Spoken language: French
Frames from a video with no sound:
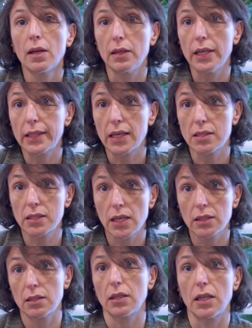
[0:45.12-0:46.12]
Les
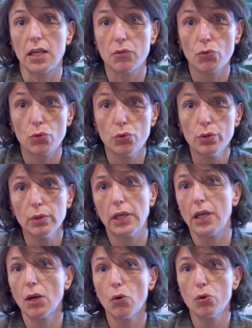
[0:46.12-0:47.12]
casquettes évoluent,
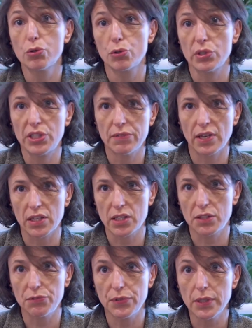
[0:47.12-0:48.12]
les rôles se
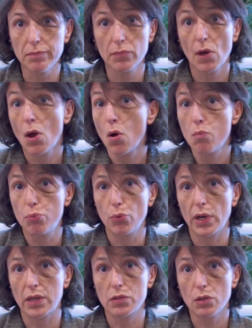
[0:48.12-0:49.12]
diversifient.
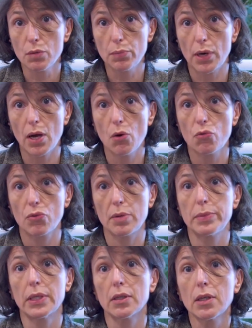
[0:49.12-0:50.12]
Pour exemple, hein, on voit
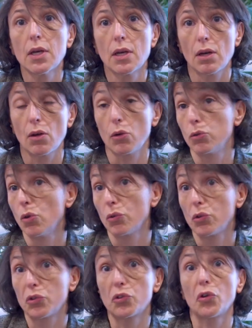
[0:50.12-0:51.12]
bien euh, dans
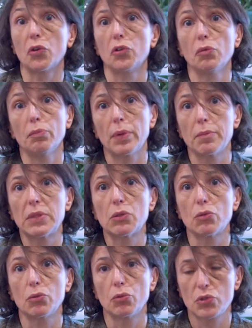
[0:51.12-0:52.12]
notre, parmi
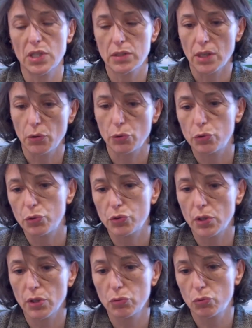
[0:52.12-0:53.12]
nos,
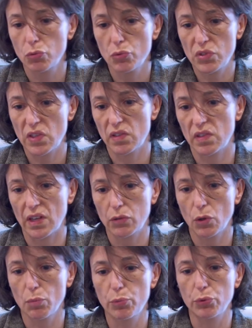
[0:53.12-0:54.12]
interlocuteurs tous ces
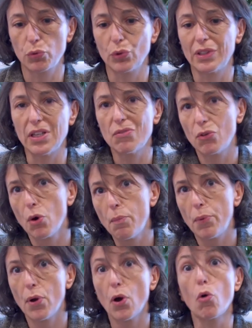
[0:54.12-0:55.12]
acteurs plutôt
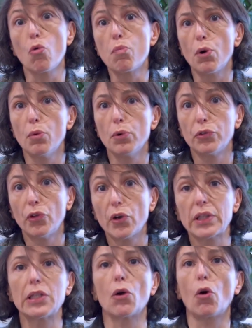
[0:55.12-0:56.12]
développeurs ou
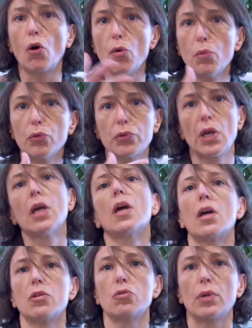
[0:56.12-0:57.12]
promoteurs qui remontent
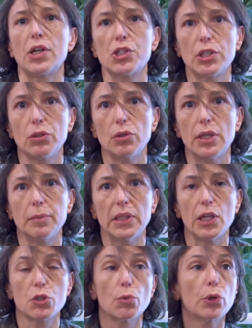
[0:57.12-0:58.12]
sur la chaîne de
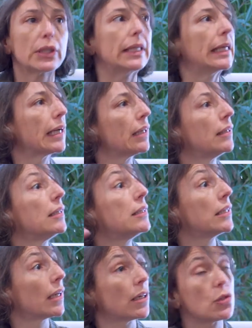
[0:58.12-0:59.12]
l'aménagement, qui créent des
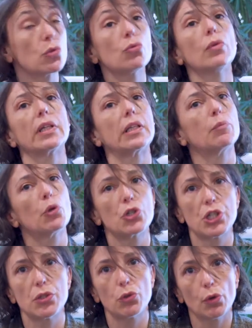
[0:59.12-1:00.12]
directions, hein, des
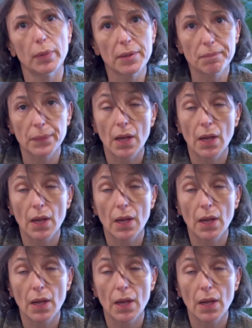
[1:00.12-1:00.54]
projets urbains.